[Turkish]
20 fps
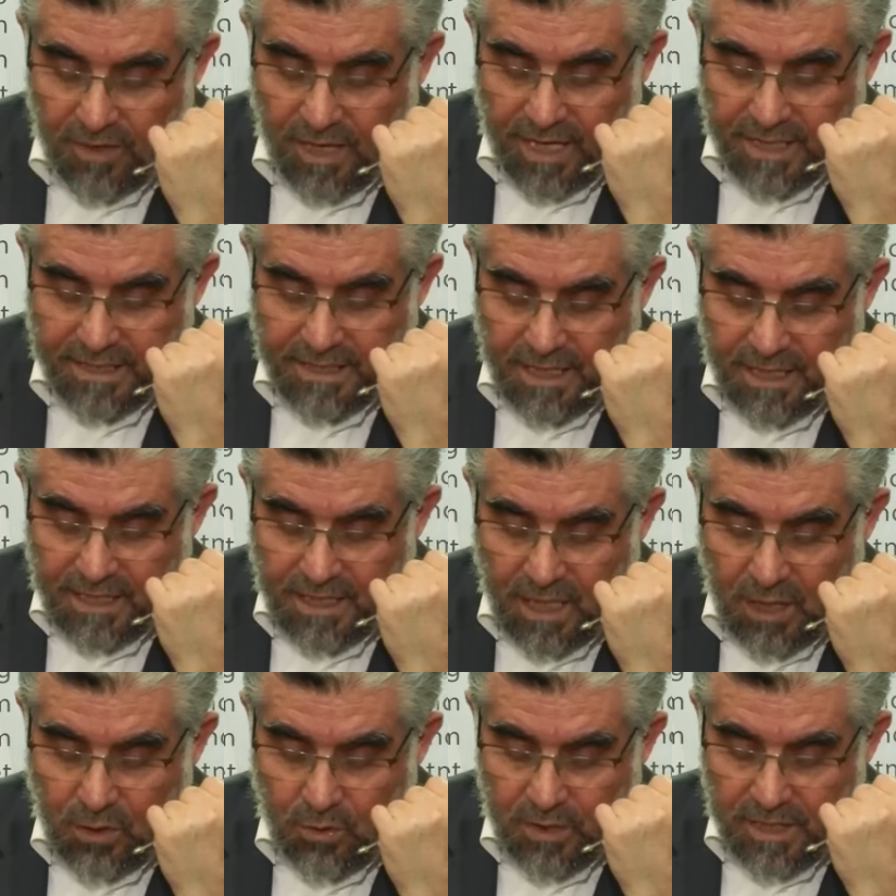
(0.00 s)

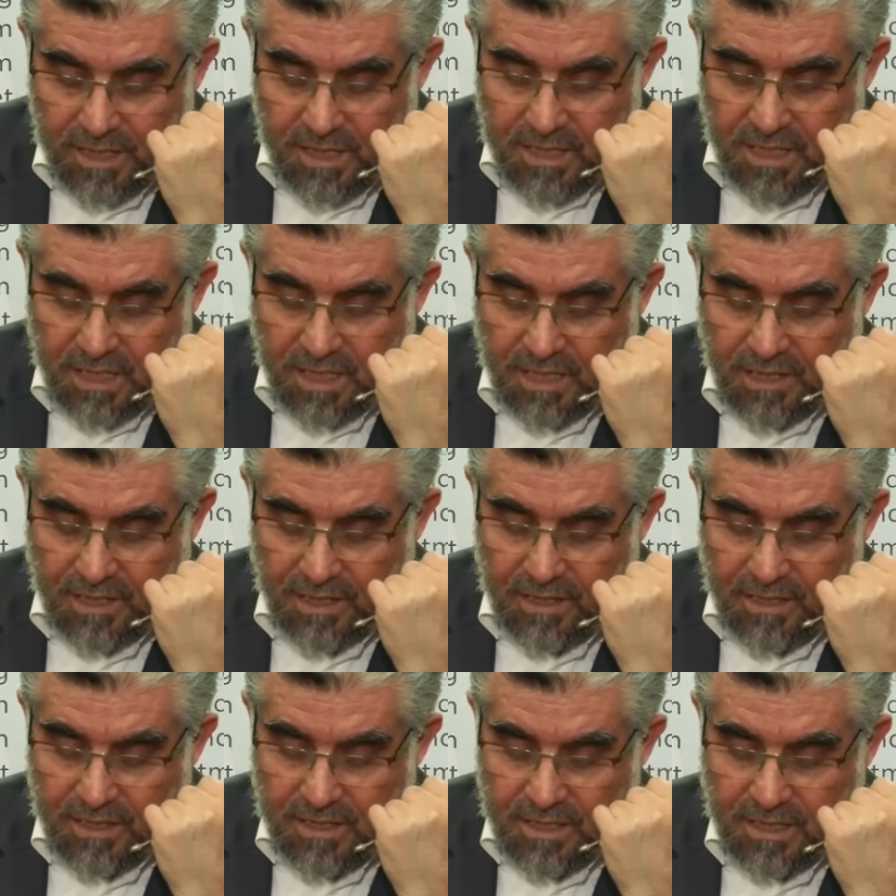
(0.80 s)
ateynahu'l İncil'e
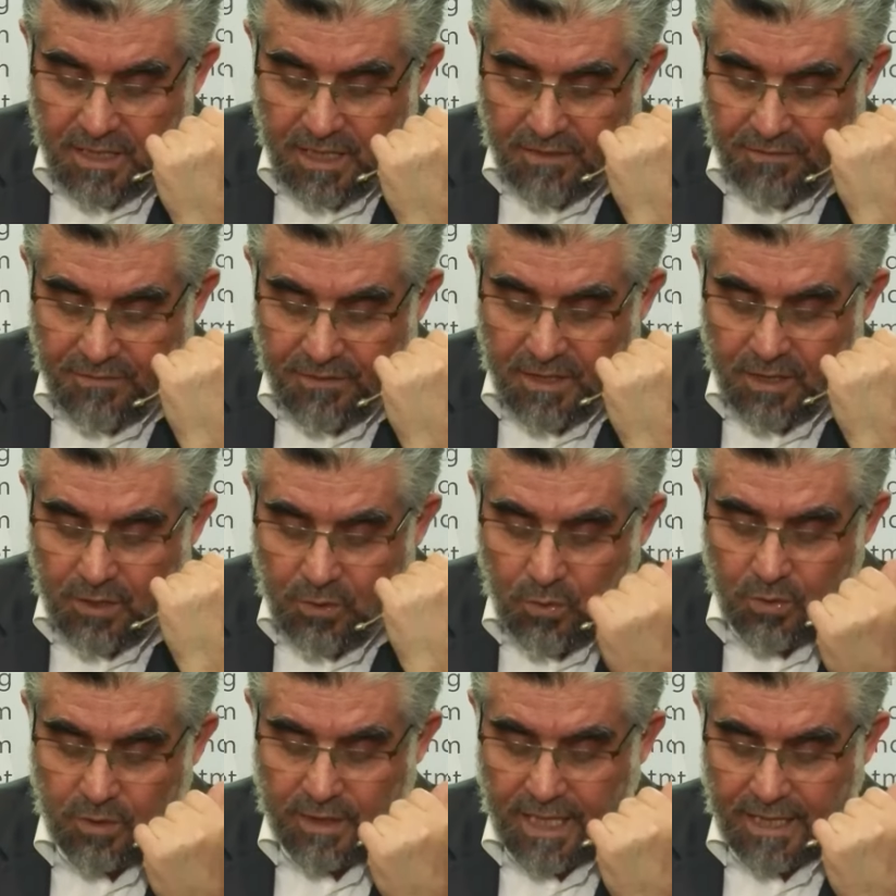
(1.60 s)
İncil'e fihi
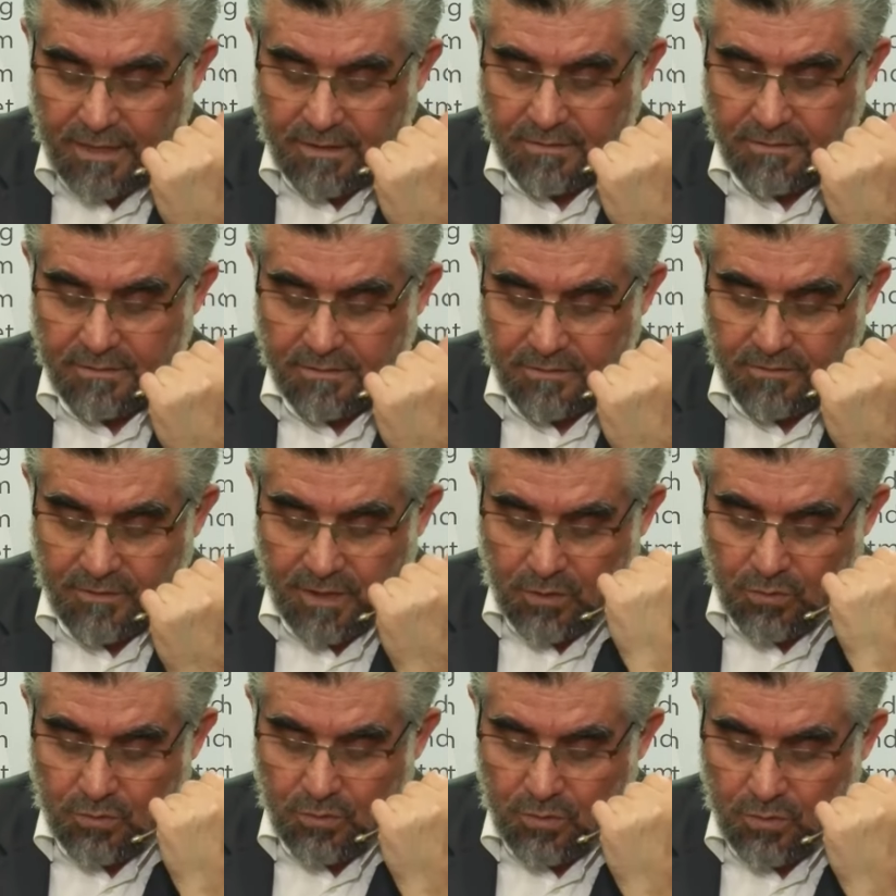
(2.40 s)
huden
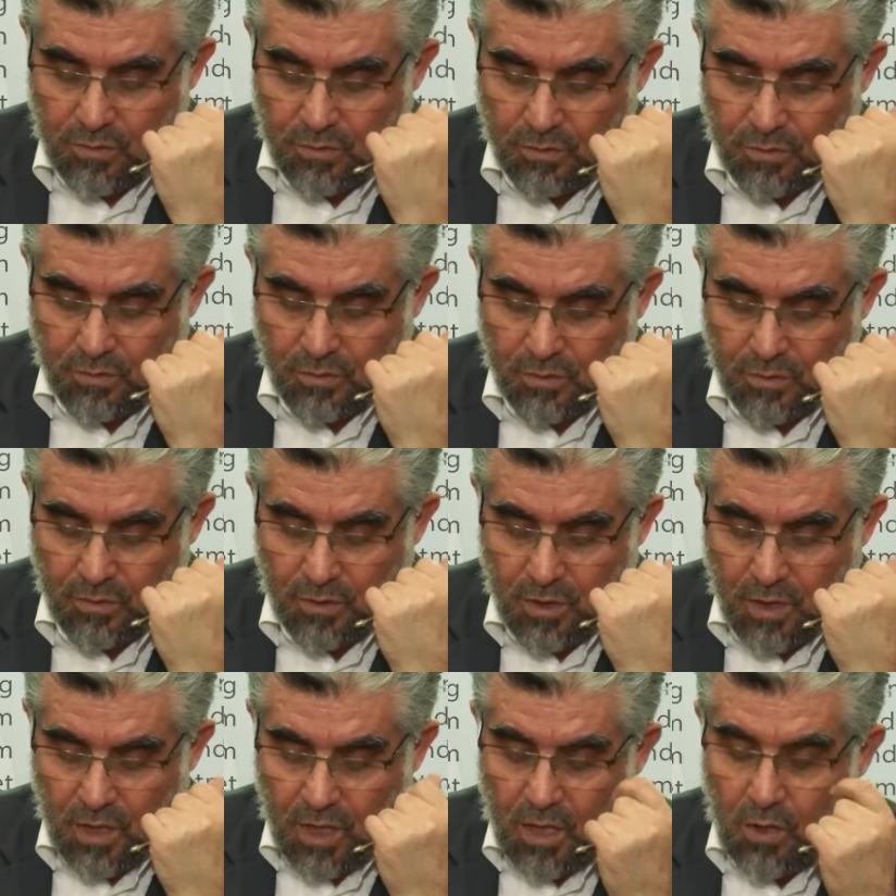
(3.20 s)
ve nurun.
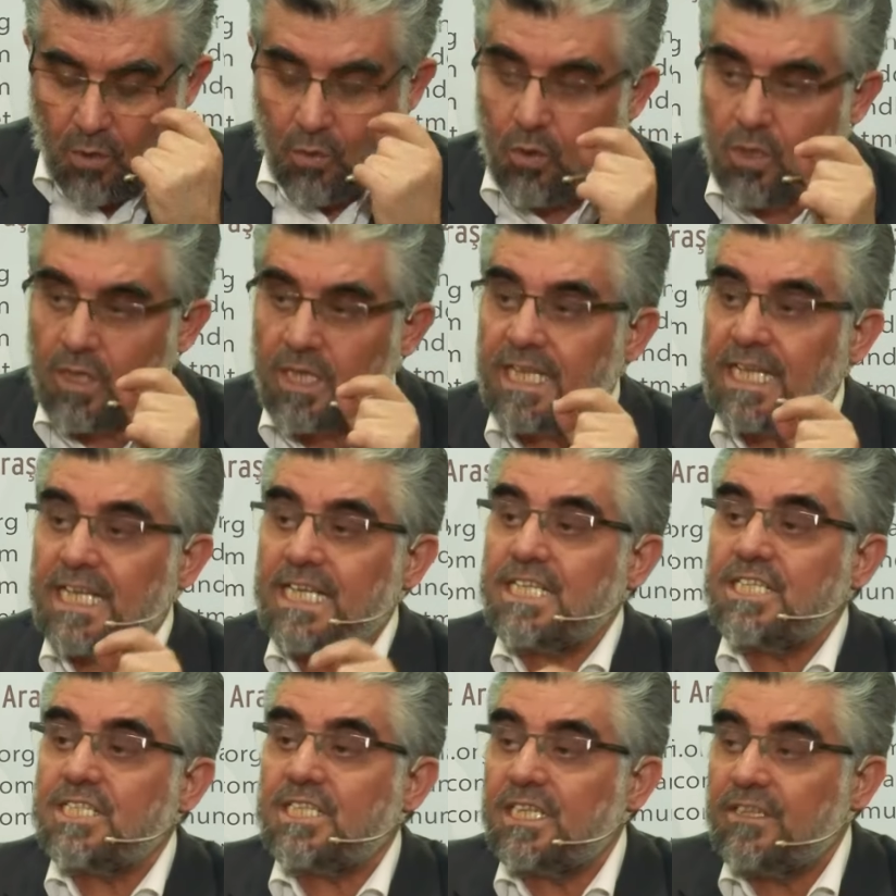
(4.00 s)
Ona da
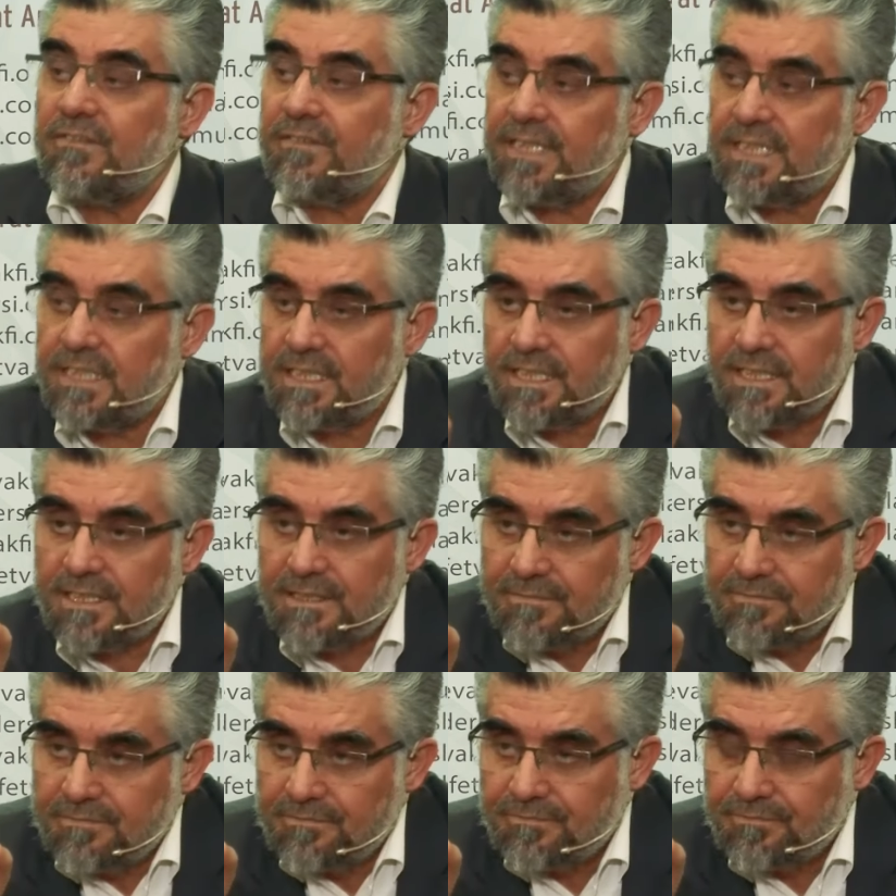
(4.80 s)
İncil'i verdik.
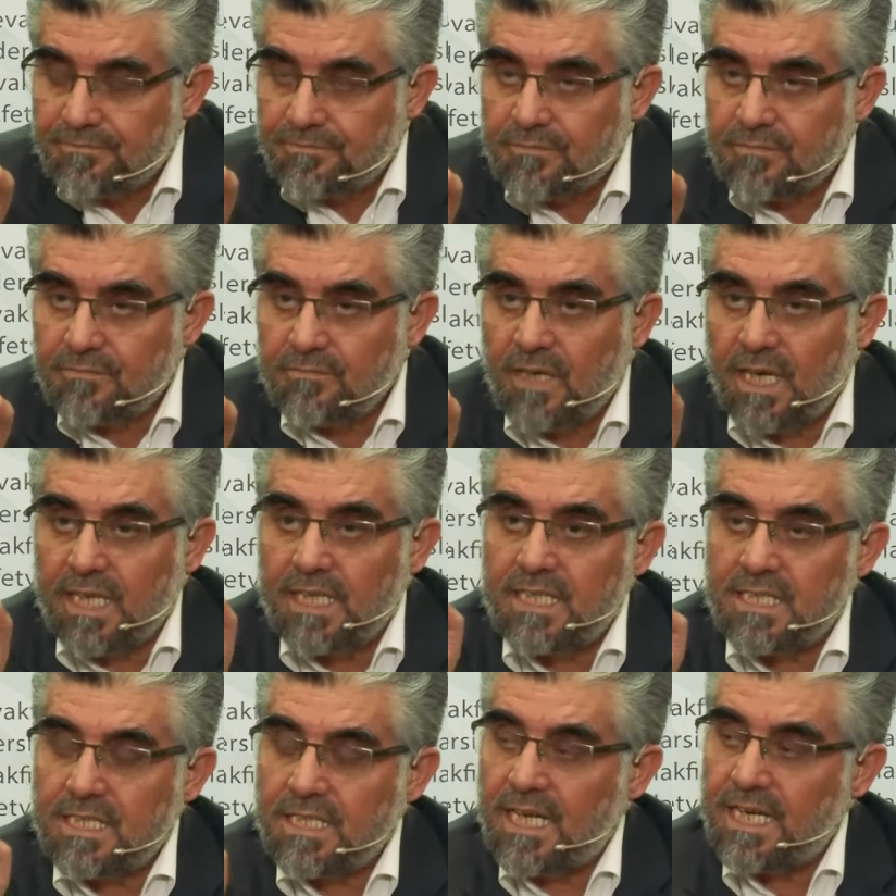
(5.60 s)
Bak
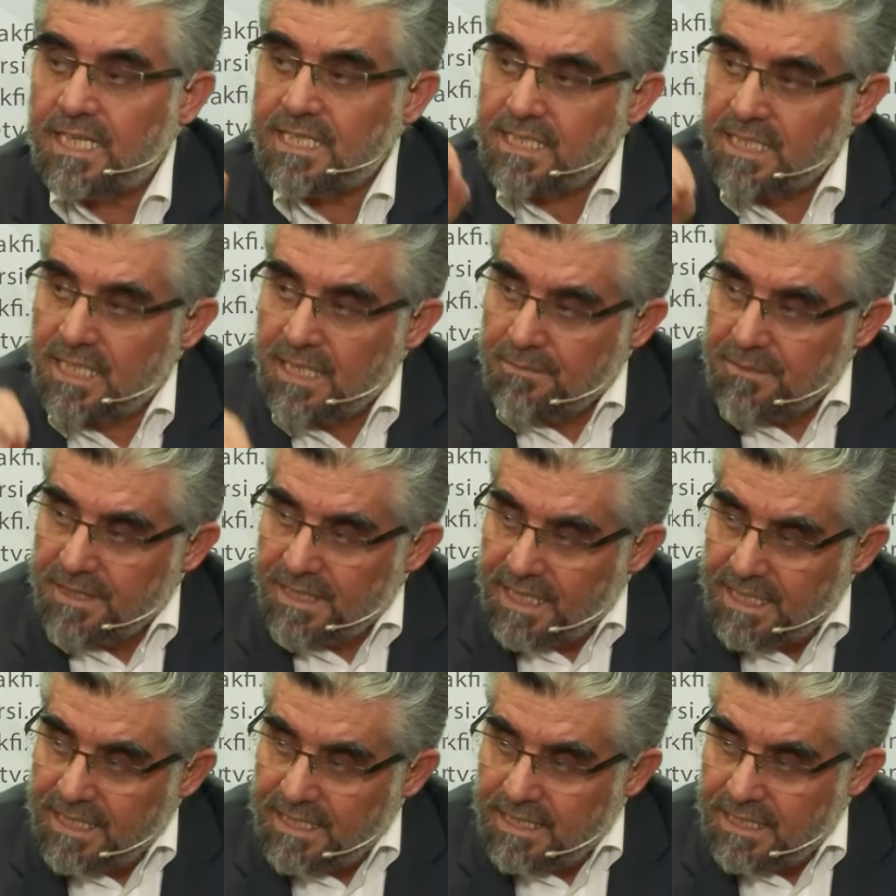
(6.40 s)
İsa Aleyhisselam'ın
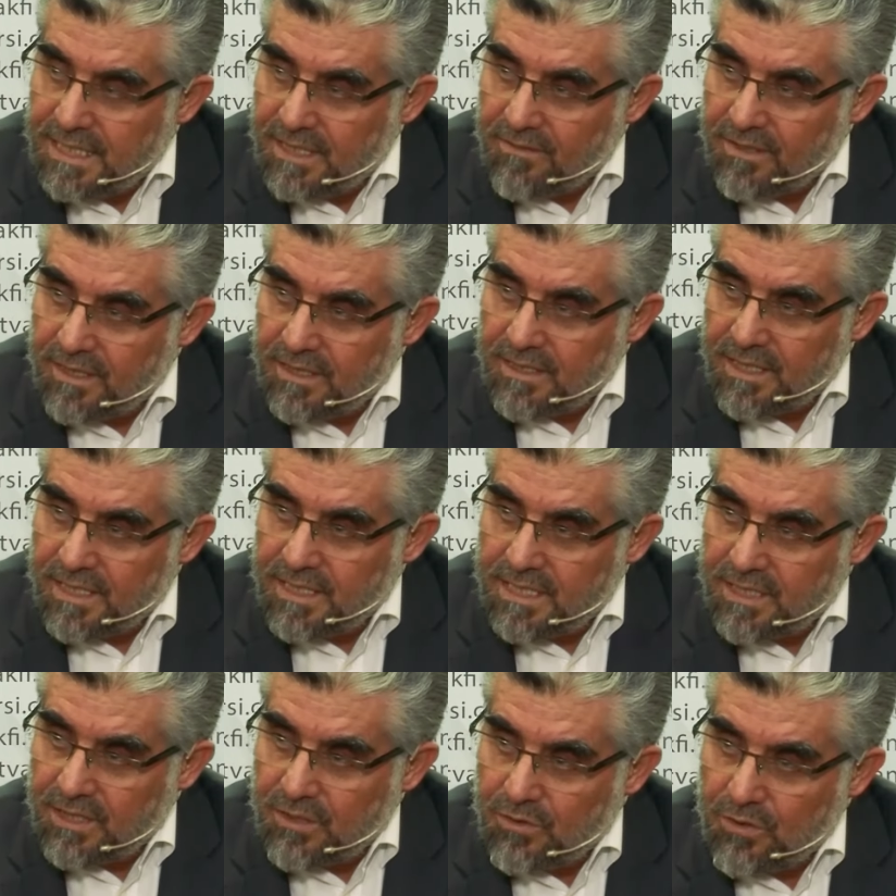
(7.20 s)
kendisi Tevrat
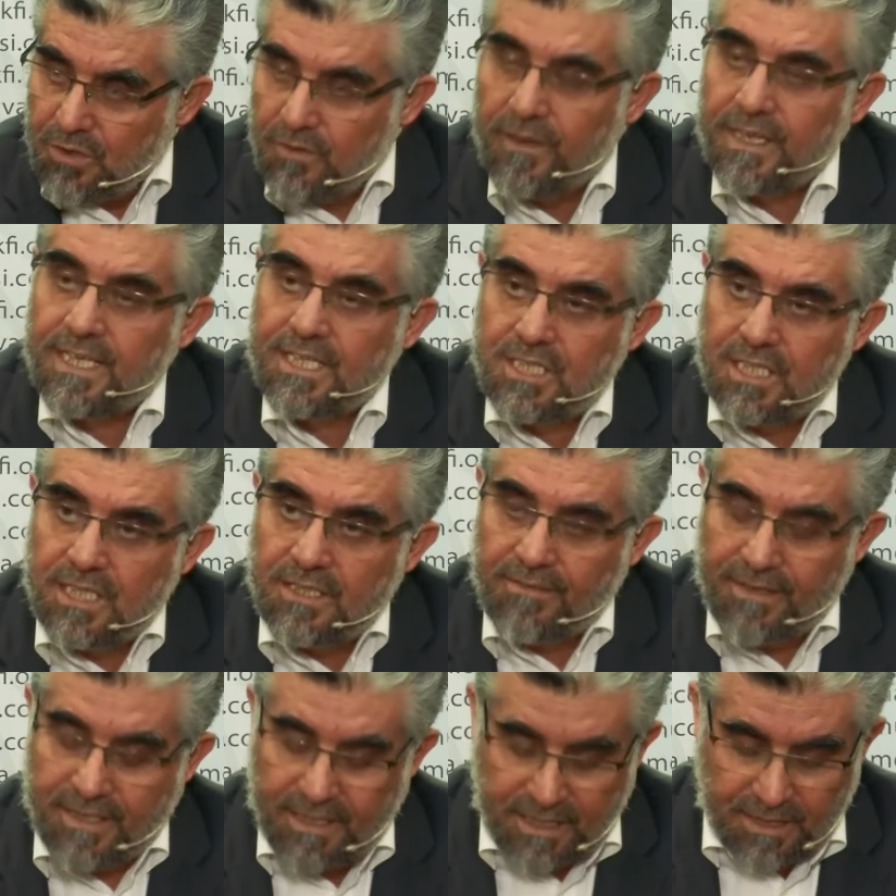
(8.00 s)
tasdik ediyor ve
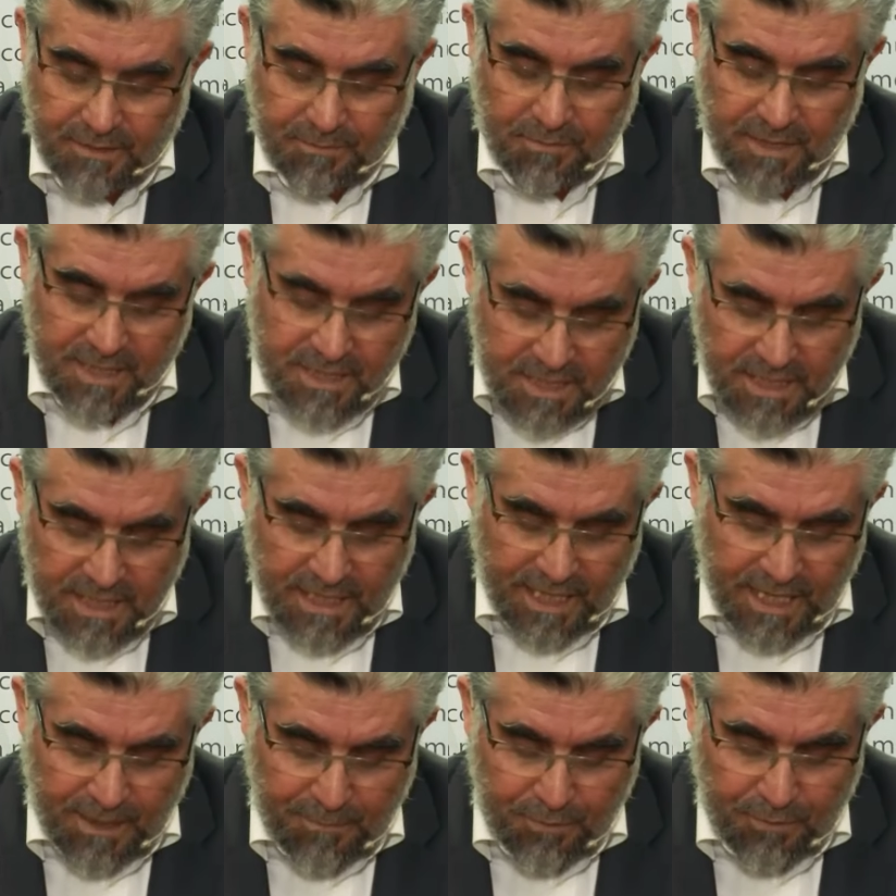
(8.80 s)
İncil'i verdik. İncil ne
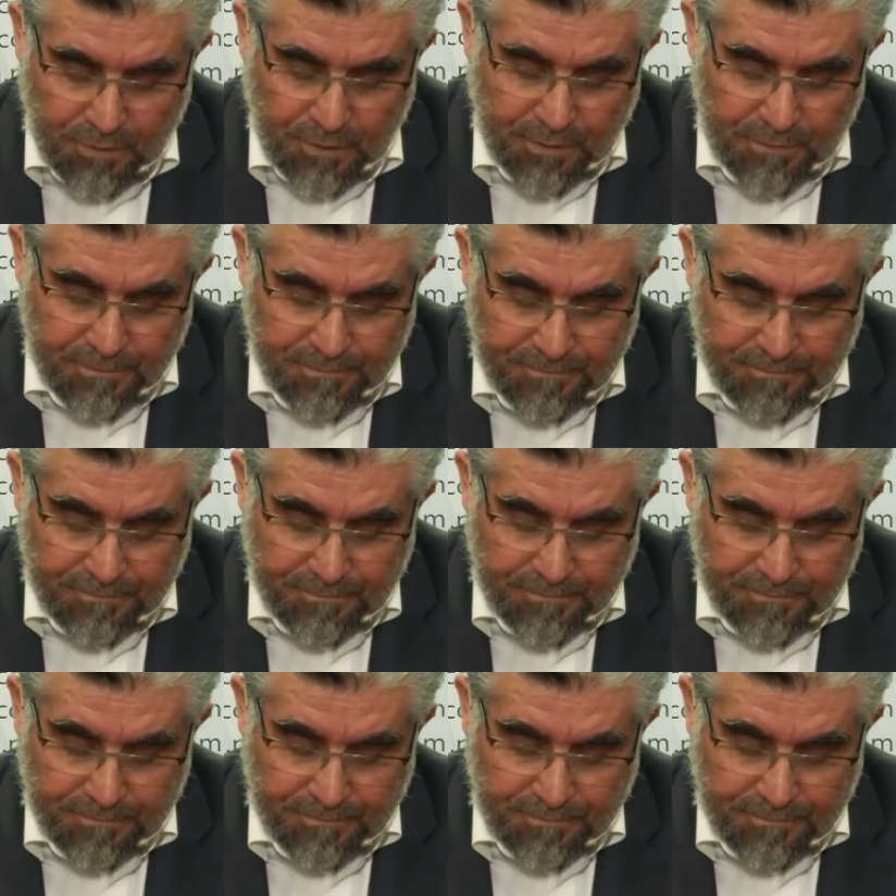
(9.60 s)
yapıyor?